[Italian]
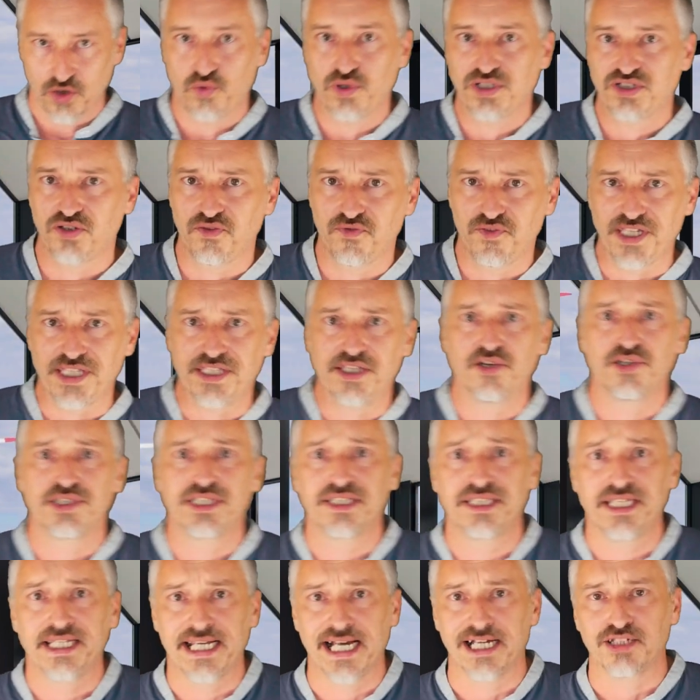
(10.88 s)
Questo video è
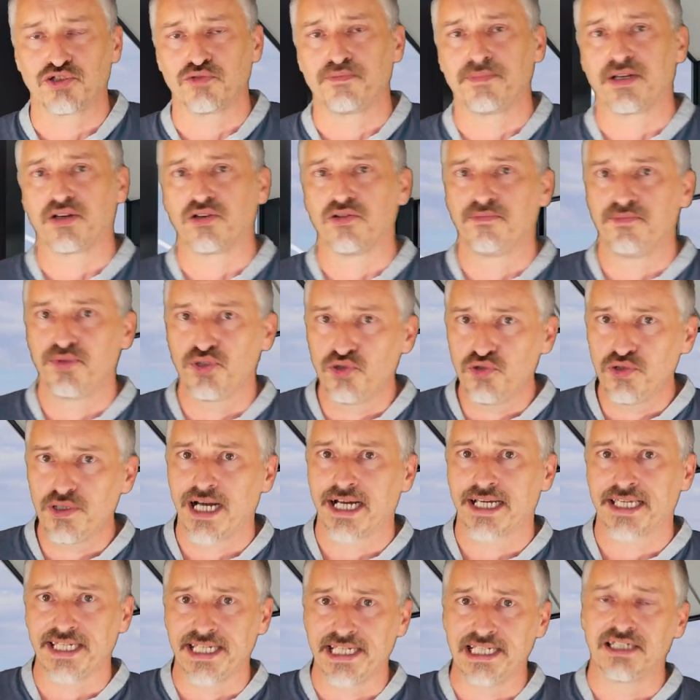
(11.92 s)
dedicato per lo più
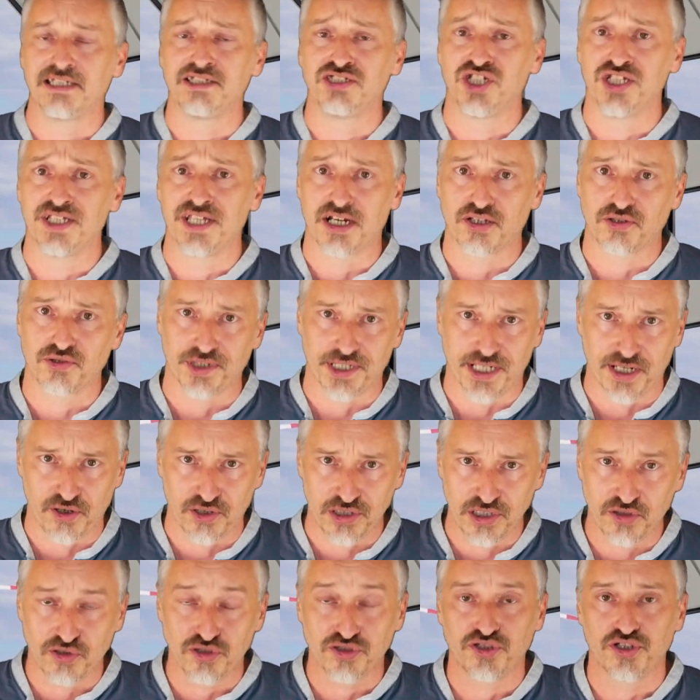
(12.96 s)
a chi il generatore
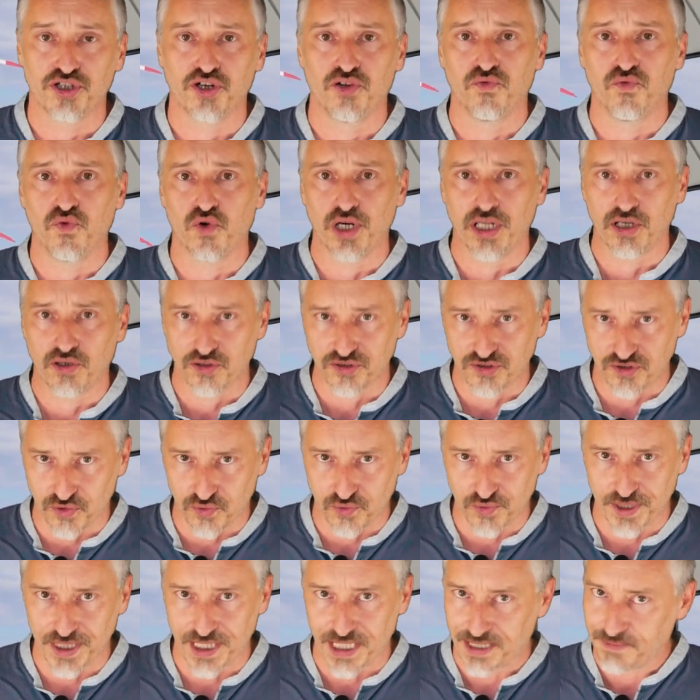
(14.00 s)
eolico se lo vuole
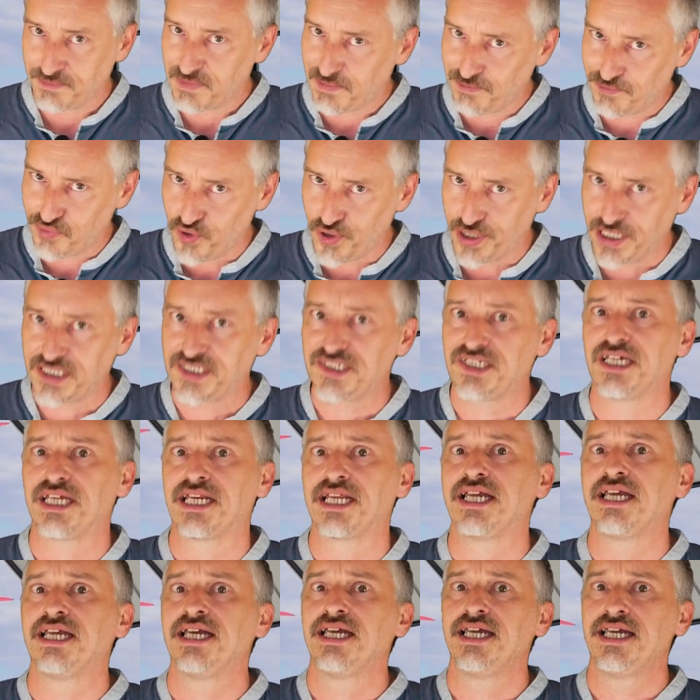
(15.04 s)
costruire, ma può
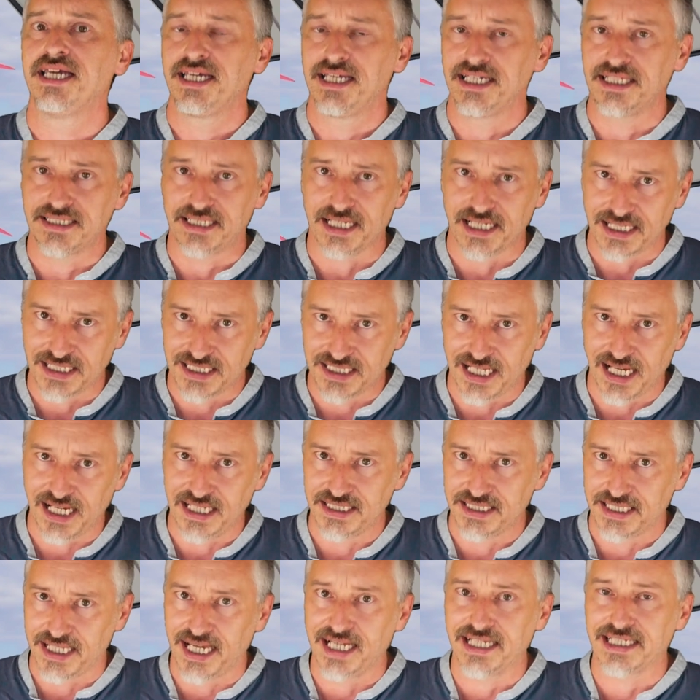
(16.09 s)
essere
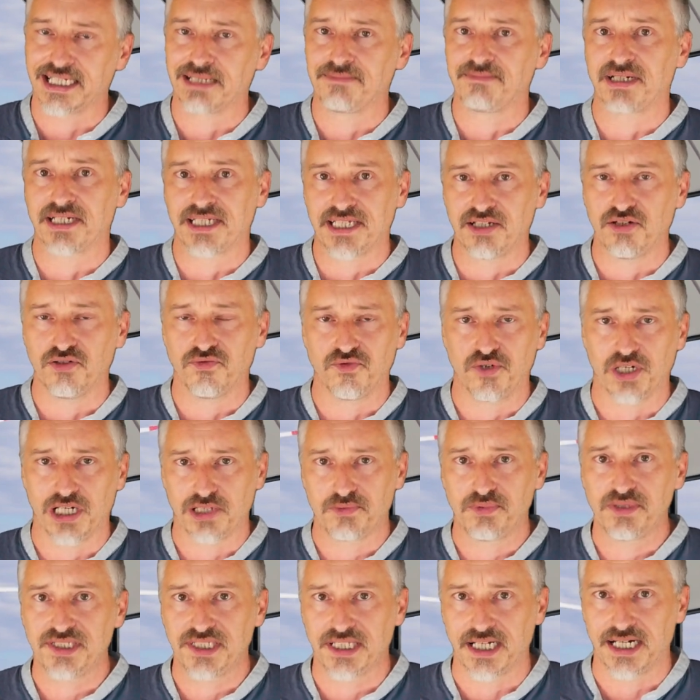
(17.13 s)
interessante anche per chi lo vuole
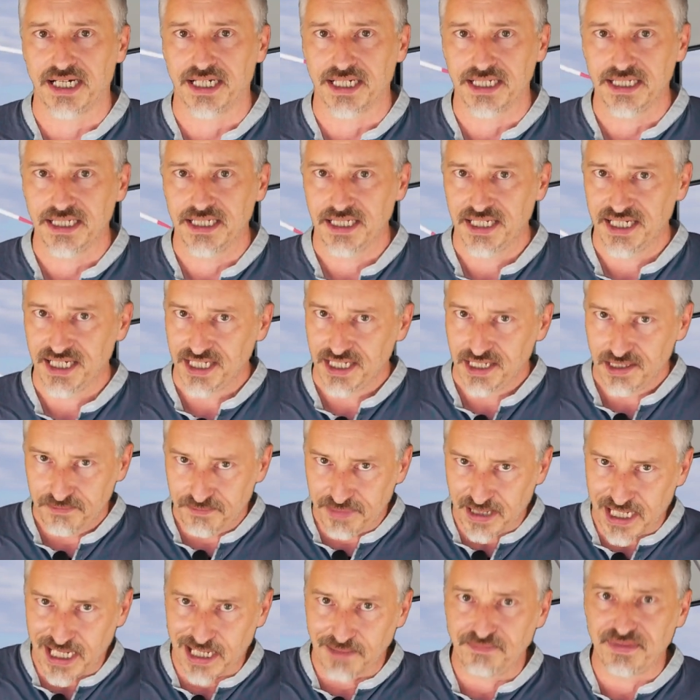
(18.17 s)
acquistare,
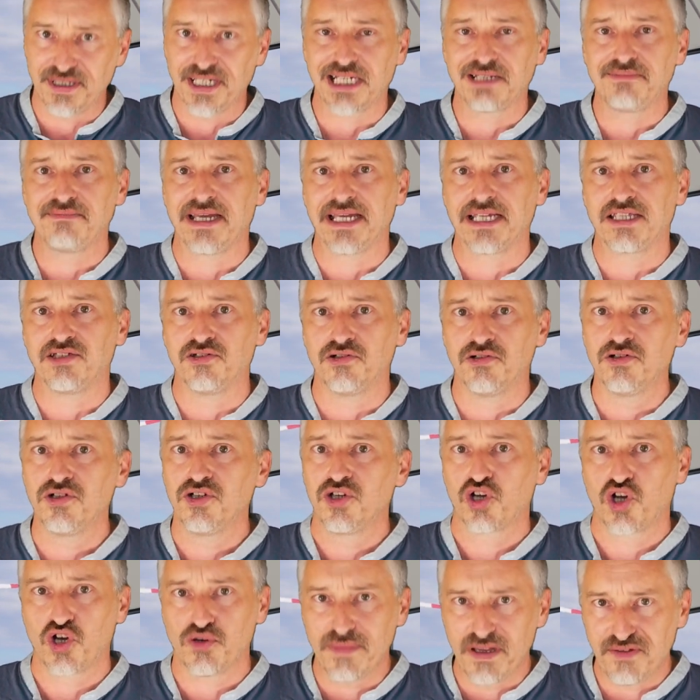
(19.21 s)
per capire meglio
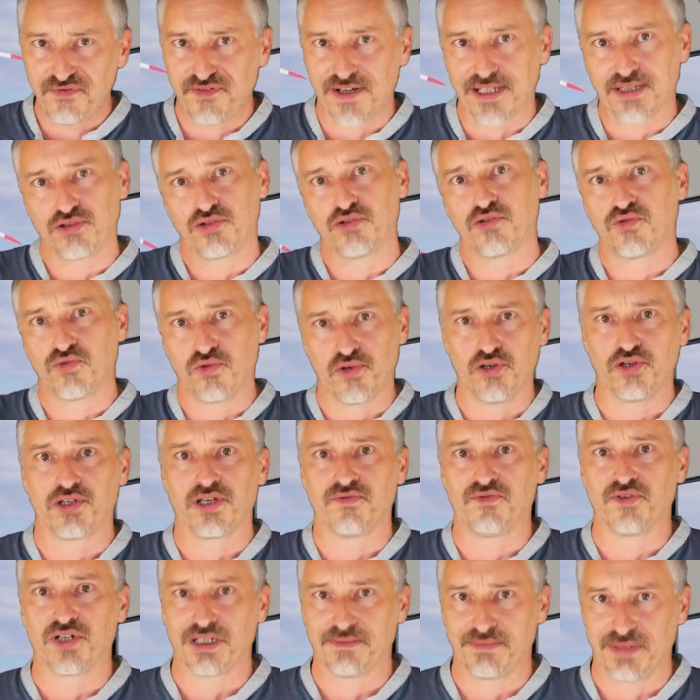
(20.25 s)
come è fatto quello
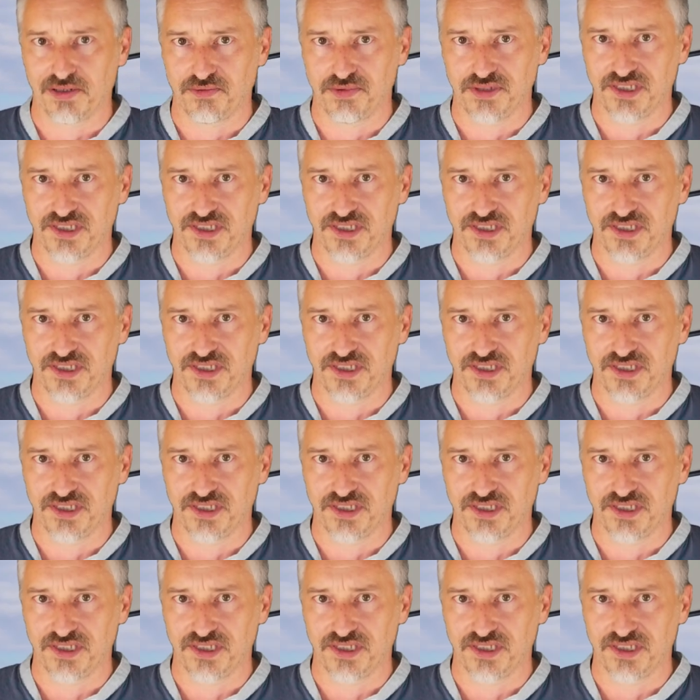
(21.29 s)
che vorrebbe